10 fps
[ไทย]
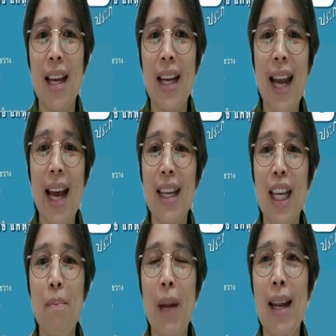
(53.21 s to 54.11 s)
ก็นั่งคิด
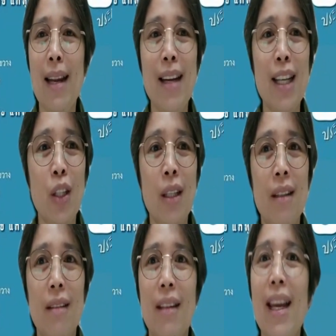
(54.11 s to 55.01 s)
ไปเรื่อยๆจนถึ
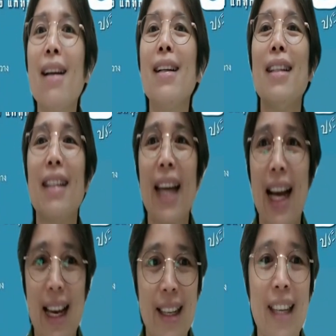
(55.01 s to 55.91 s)
งเที่ยงคืนนะ
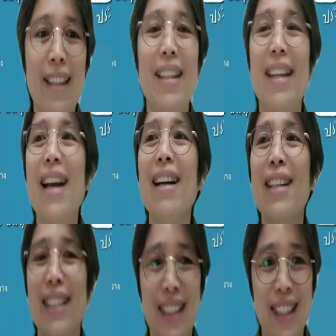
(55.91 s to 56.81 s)
คะคิดถึงเที่ยง
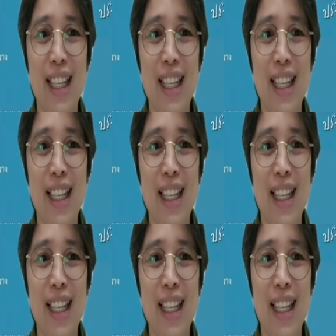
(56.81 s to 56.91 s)
คืน